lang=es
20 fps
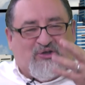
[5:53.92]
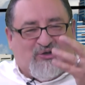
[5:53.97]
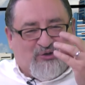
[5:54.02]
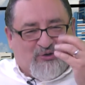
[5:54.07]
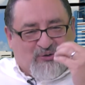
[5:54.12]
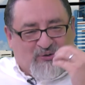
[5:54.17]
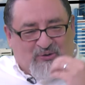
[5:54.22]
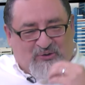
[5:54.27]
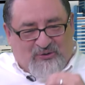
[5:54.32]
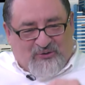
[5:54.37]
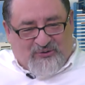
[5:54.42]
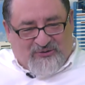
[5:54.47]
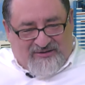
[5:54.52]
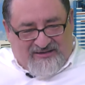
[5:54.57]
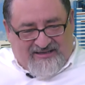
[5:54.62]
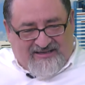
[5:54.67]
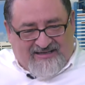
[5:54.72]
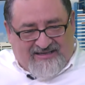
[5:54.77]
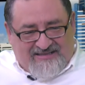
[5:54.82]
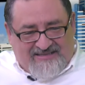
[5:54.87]
todos los
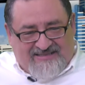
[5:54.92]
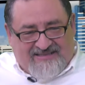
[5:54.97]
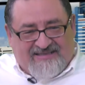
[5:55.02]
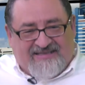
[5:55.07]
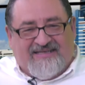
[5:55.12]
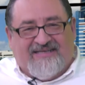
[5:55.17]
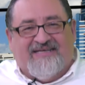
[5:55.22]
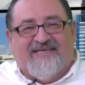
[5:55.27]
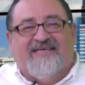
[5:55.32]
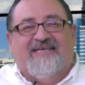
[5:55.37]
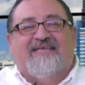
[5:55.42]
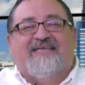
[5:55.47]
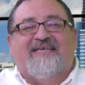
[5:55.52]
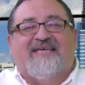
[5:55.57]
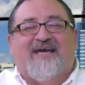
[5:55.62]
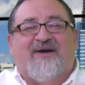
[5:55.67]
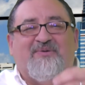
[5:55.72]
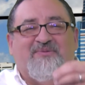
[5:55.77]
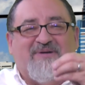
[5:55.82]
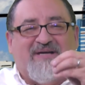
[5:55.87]
días y
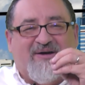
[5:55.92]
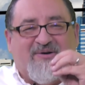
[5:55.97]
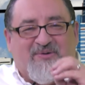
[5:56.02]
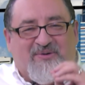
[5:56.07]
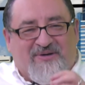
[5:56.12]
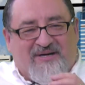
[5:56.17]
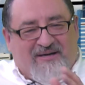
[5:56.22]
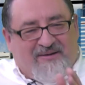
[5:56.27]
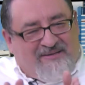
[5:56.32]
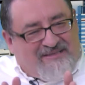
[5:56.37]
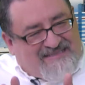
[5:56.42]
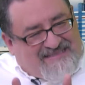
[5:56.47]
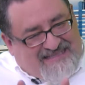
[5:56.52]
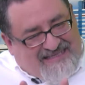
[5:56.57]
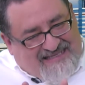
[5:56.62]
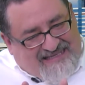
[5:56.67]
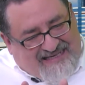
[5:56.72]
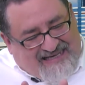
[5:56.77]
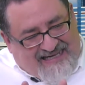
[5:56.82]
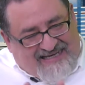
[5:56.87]
a una hora
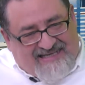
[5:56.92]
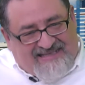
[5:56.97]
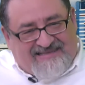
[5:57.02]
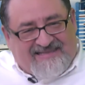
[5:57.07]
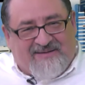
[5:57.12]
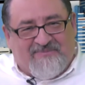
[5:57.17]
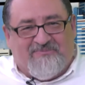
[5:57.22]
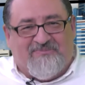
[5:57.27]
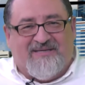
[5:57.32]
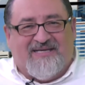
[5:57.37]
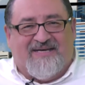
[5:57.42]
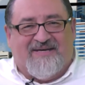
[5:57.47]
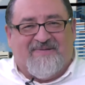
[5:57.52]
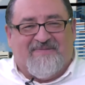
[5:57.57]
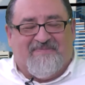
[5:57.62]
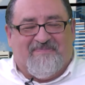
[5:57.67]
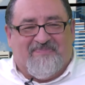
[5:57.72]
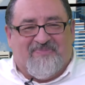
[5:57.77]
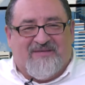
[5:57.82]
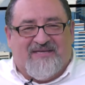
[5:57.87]
cercana también,
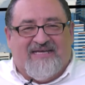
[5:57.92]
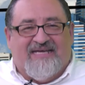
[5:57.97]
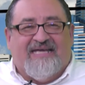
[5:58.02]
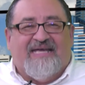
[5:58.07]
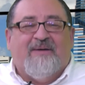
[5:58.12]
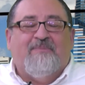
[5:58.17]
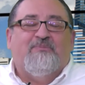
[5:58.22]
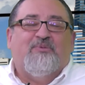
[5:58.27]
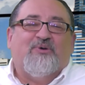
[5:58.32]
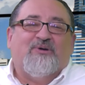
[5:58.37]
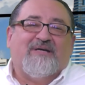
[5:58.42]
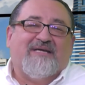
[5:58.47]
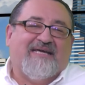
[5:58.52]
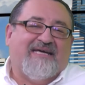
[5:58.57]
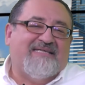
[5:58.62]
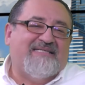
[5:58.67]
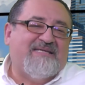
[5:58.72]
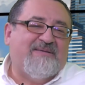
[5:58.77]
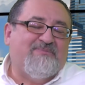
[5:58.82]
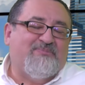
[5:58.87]
porque
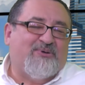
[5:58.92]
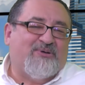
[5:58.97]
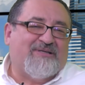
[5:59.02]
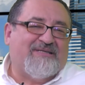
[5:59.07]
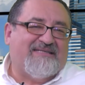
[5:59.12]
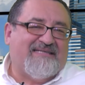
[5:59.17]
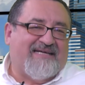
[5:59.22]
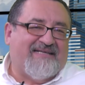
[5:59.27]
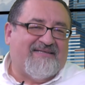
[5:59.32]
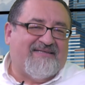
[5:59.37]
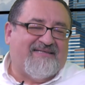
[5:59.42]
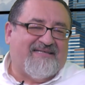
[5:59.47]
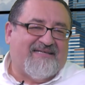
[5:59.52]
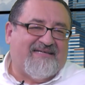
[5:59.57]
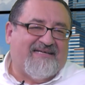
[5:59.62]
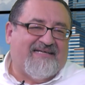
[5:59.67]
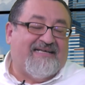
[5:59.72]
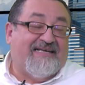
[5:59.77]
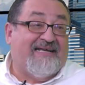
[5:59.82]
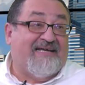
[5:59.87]
es importante
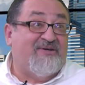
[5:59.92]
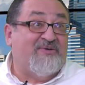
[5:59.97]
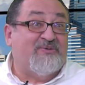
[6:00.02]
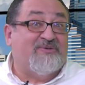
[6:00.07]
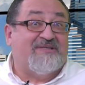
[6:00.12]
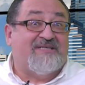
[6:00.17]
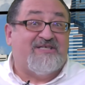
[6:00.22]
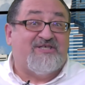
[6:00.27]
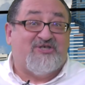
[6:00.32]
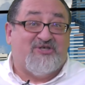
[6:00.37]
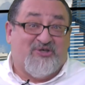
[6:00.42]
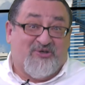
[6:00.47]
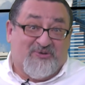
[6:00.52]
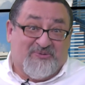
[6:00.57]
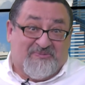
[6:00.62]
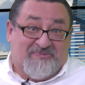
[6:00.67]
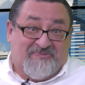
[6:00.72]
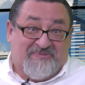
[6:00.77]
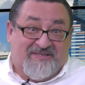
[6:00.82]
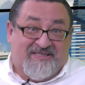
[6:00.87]
la
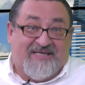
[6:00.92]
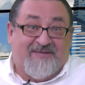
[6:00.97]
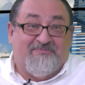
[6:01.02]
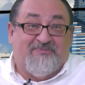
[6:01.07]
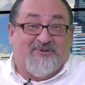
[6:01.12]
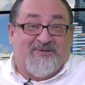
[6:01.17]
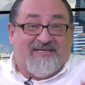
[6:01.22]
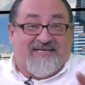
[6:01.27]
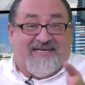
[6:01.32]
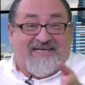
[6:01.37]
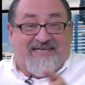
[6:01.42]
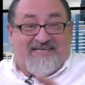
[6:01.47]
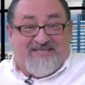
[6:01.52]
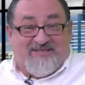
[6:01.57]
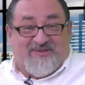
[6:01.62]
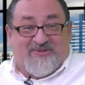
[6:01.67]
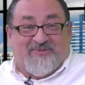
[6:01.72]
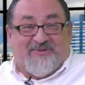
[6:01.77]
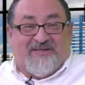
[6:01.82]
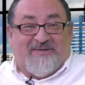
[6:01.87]
nutrición y porque
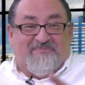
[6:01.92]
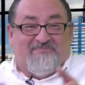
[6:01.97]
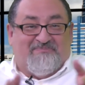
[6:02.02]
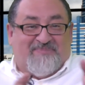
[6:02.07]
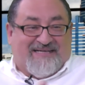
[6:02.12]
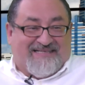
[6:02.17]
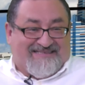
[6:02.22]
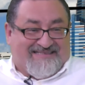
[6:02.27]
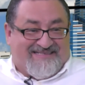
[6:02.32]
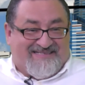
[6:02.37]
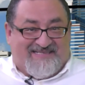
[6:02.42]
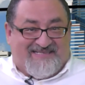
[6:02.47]
eso impacta el